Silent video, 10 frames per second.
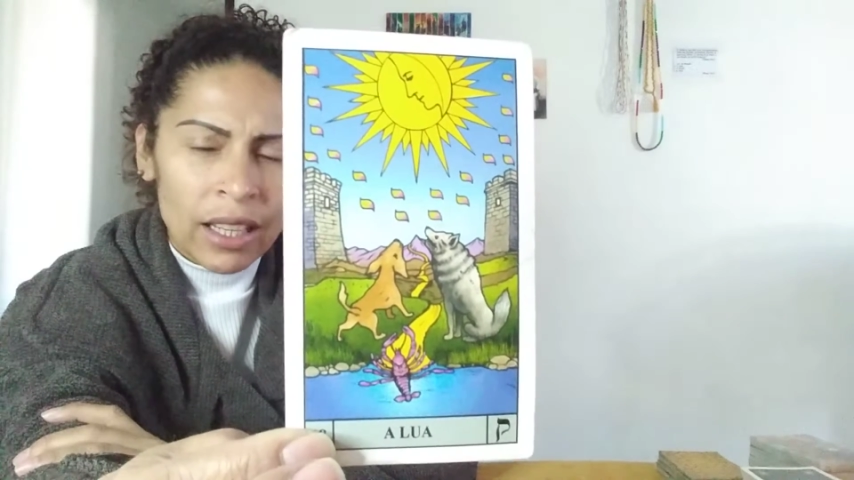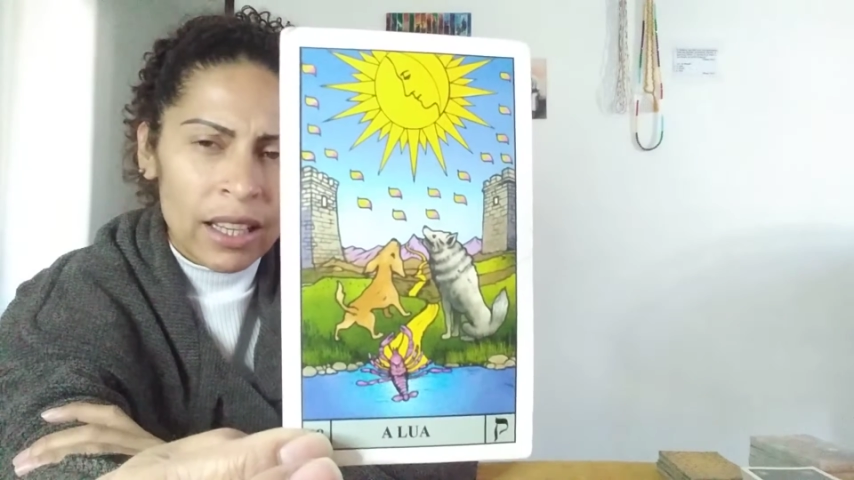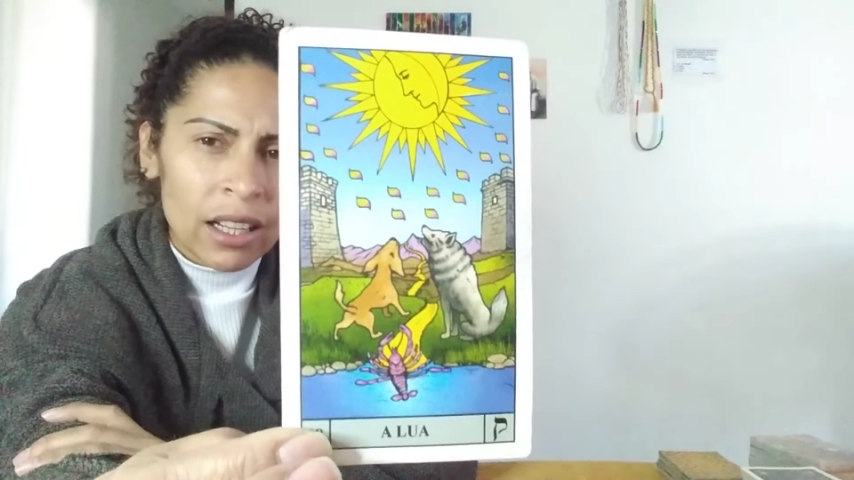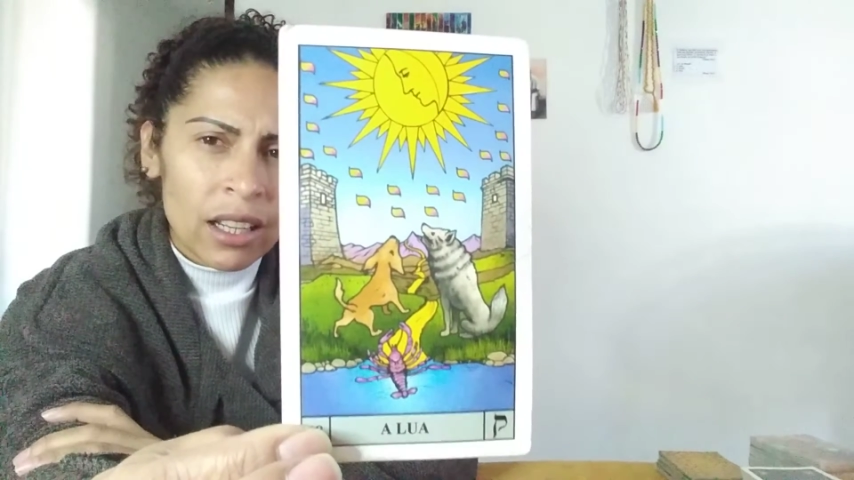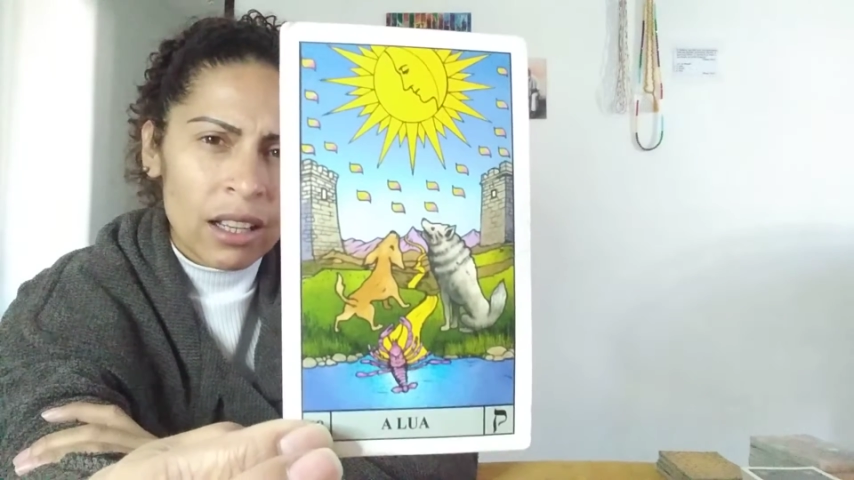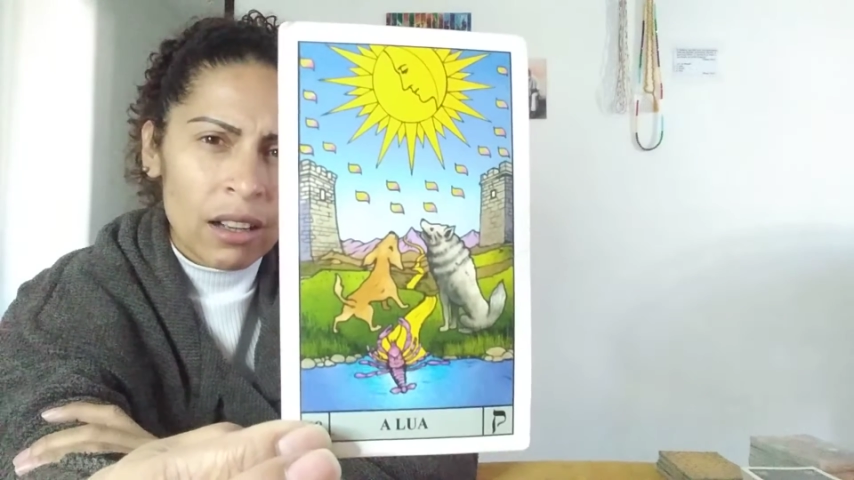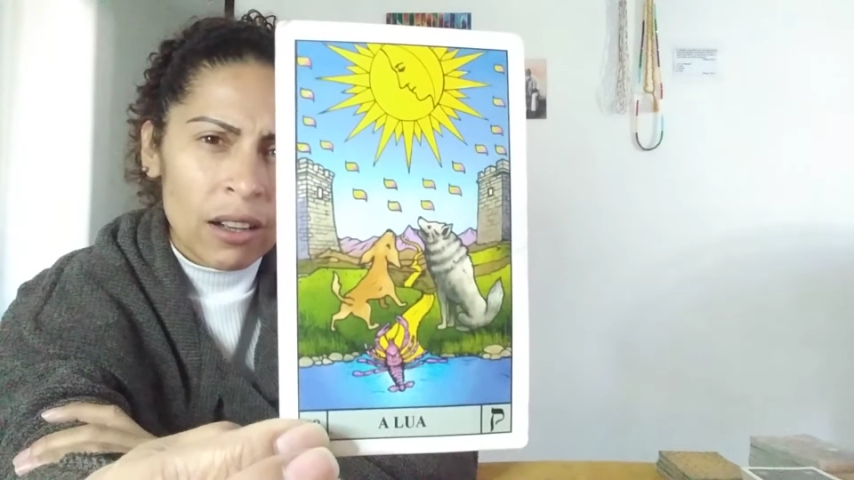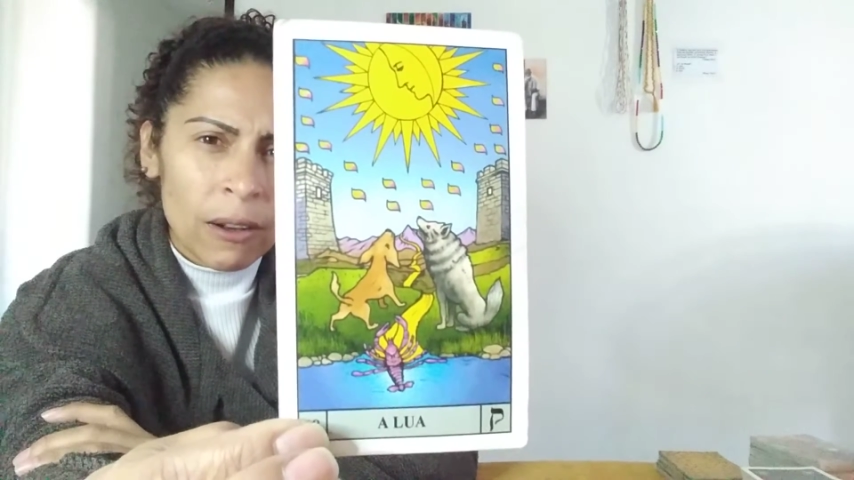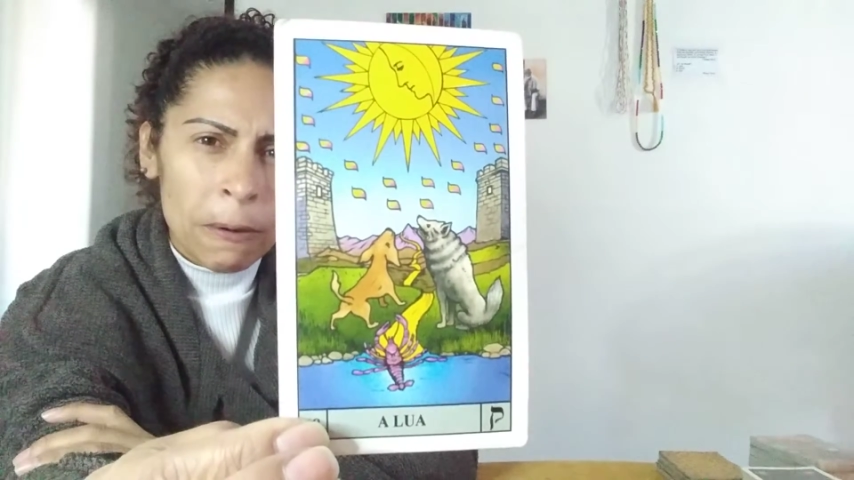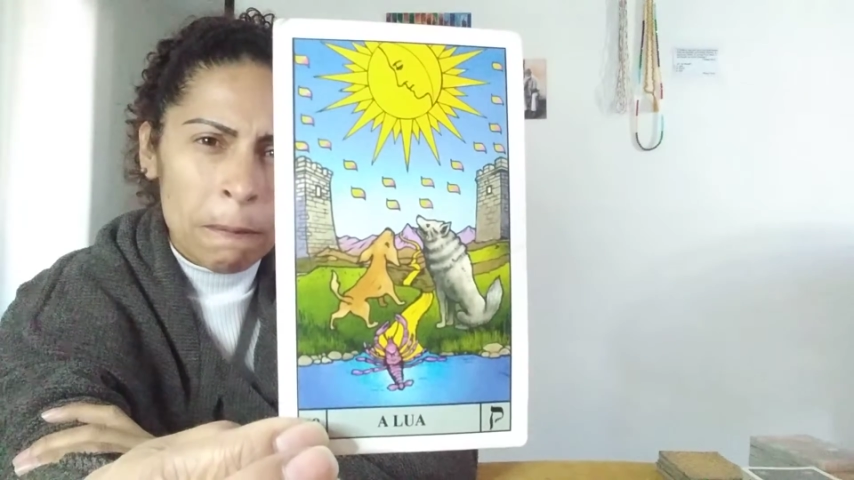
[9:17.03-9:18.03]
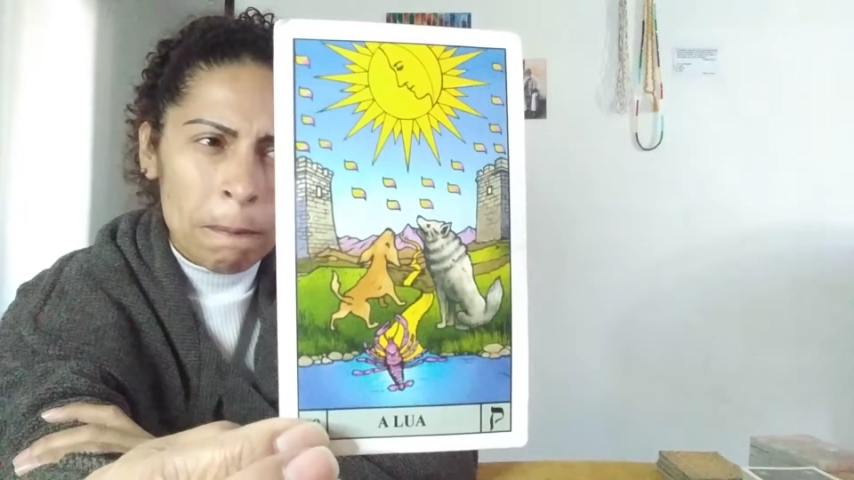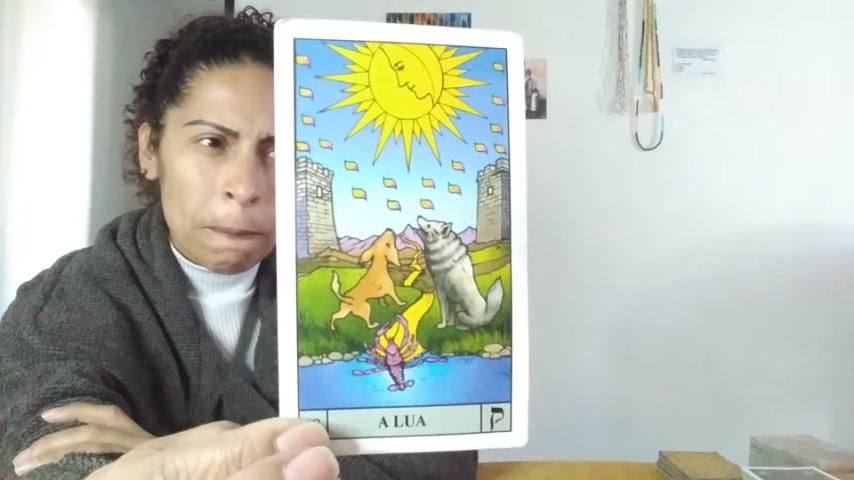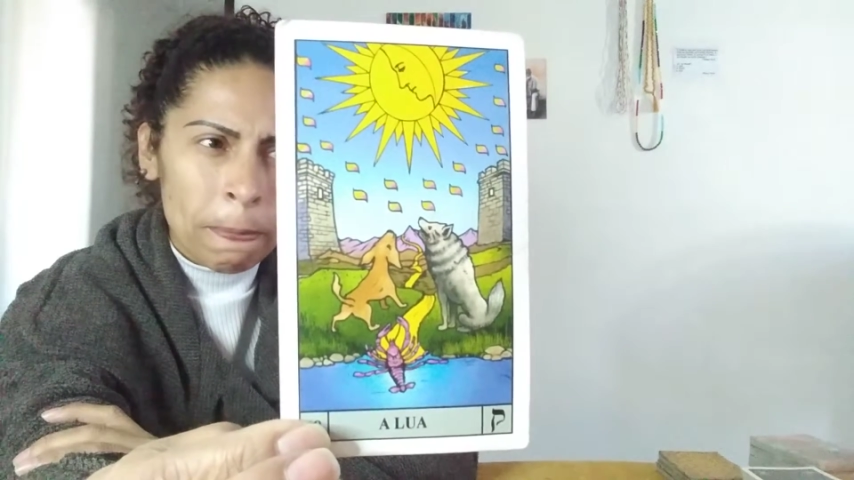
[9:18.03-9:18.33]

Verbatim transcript: ela